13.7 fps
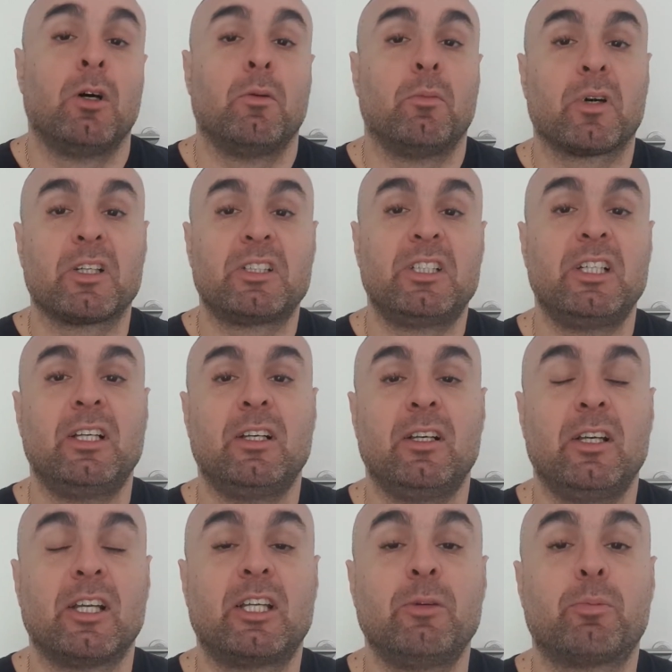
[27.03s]
Brésil,
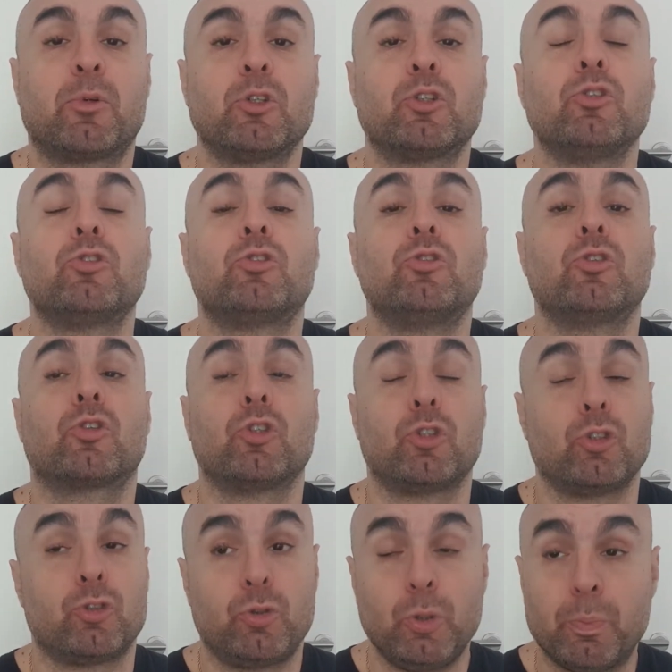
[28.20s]
l'équipe que je, que je
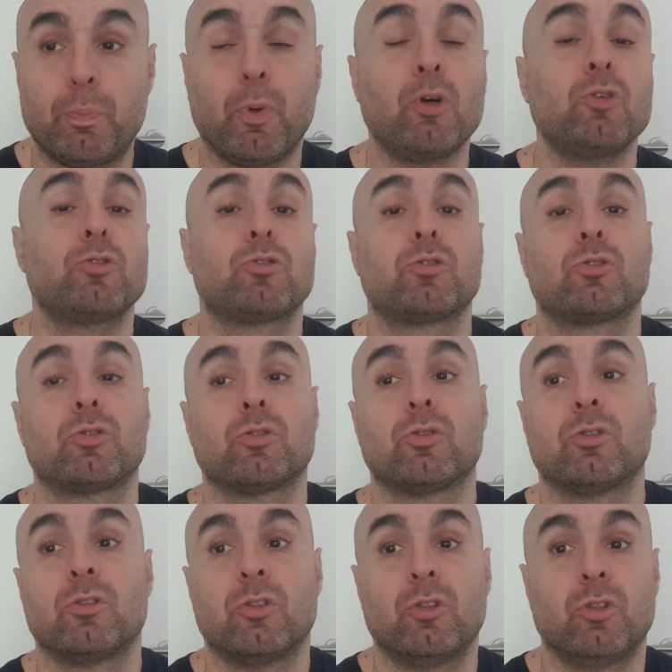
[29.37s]
supporte
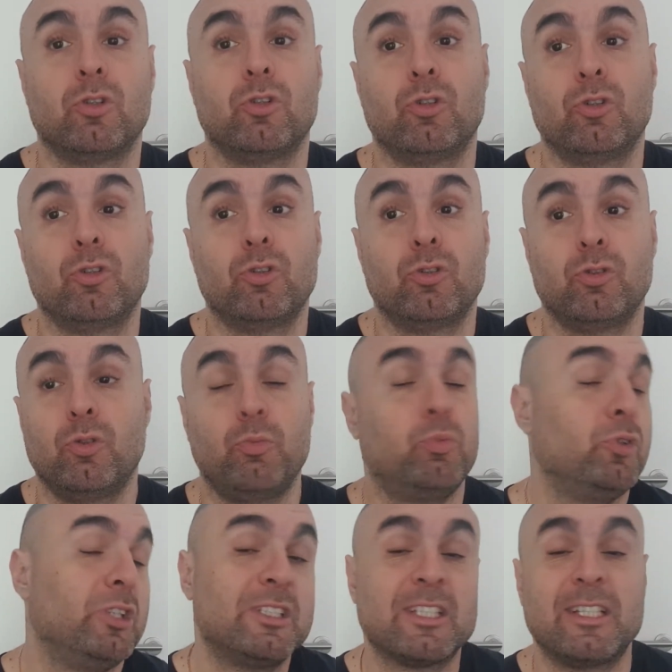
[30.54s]
euh, depuis
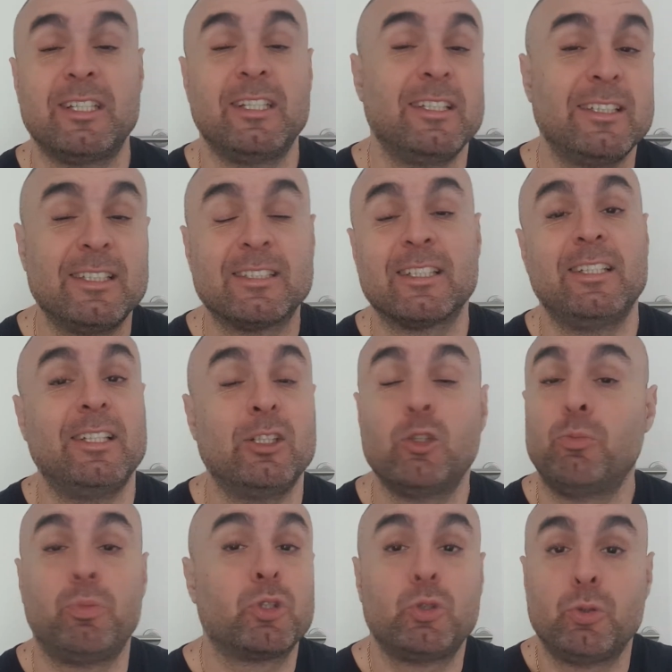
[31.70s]
des années, des années,
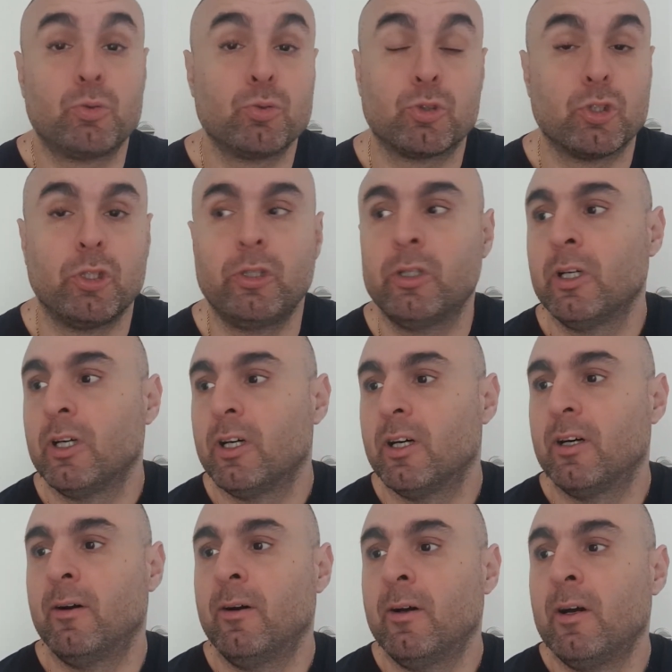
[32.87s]
depuis que je suis tout jeune.
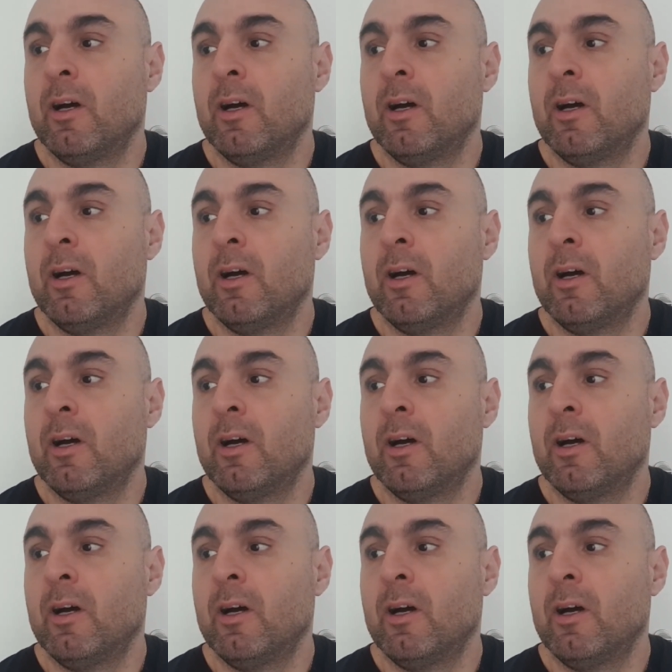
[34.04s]
Hein.